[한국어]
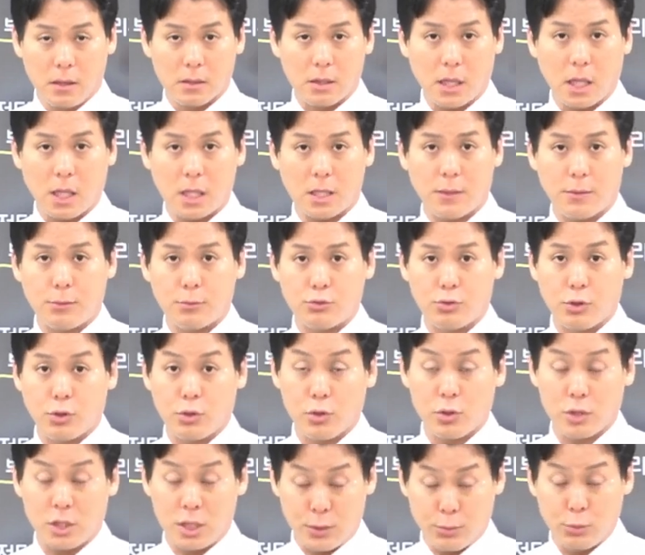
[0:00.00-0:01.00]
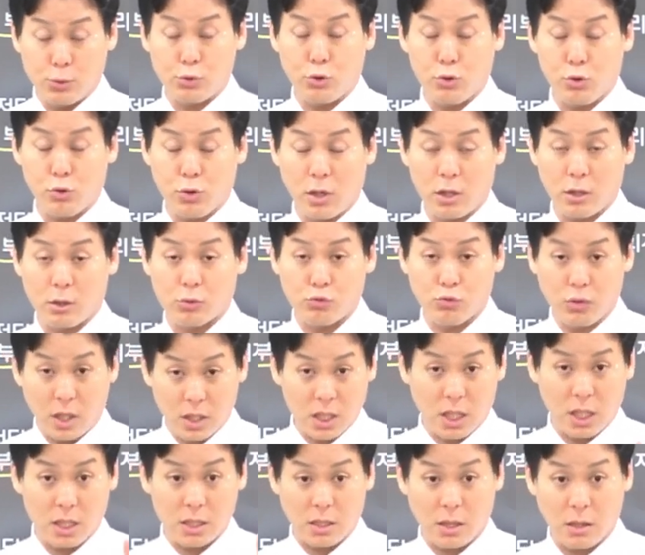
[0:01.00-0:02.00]
자기 자본 수익률, 지분 수익률 구하는 거 두
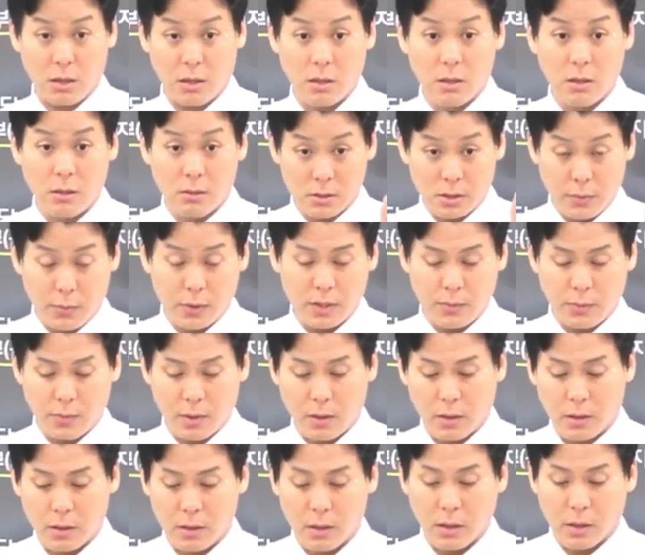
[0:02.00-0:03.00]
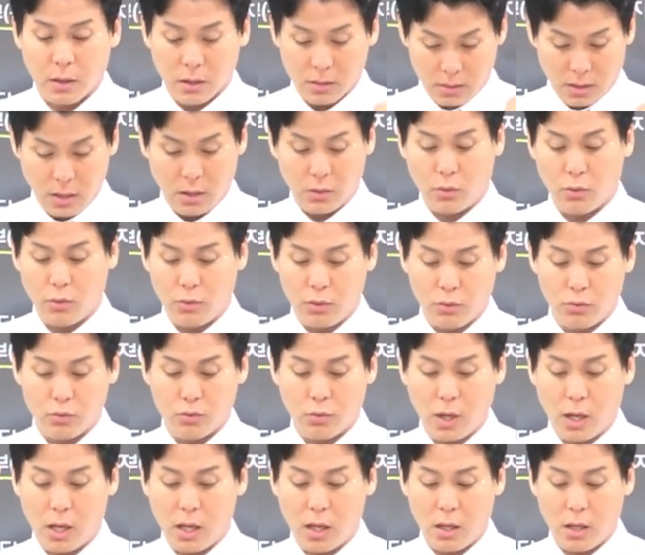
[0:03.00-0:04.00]
가지가 있어요. 첫 번째 뭐? 내 돈
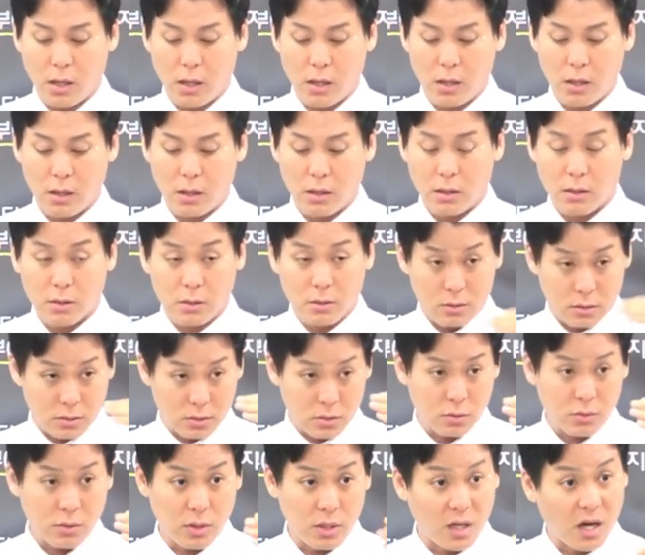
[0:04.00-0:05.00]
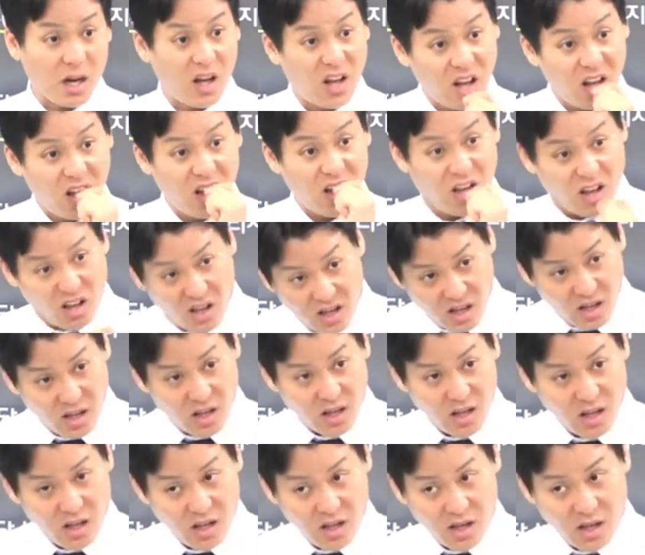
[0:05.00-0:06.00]
누가? 순위가.
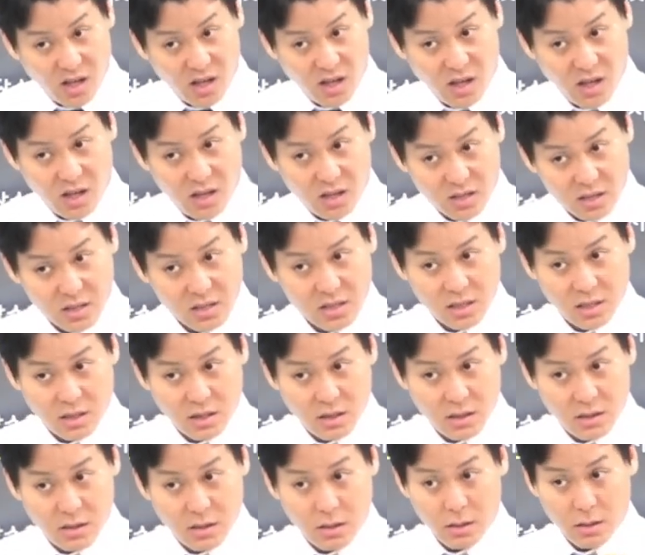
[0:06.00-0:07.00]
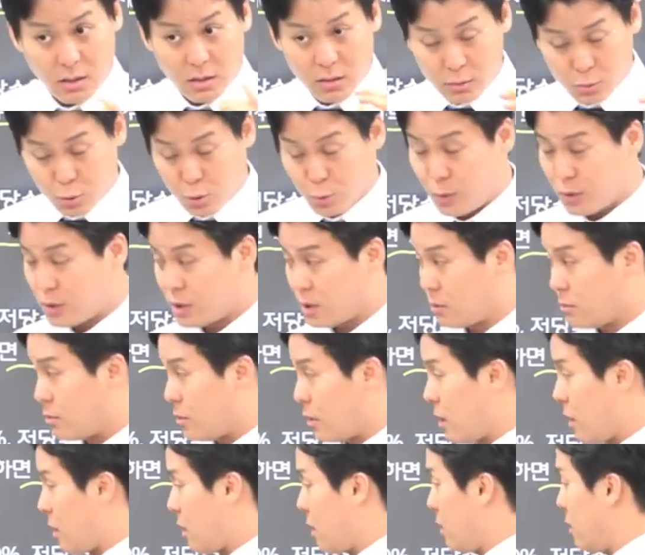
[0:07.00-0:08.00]
그쵸? 두 번째는
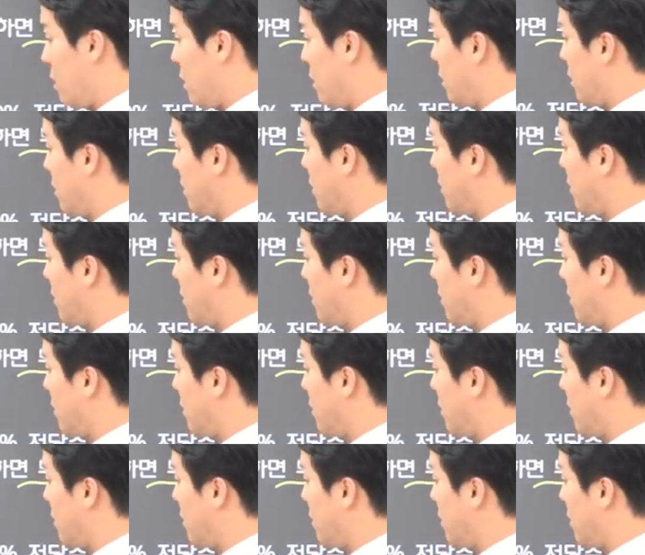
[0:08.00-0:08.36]
뭐예요?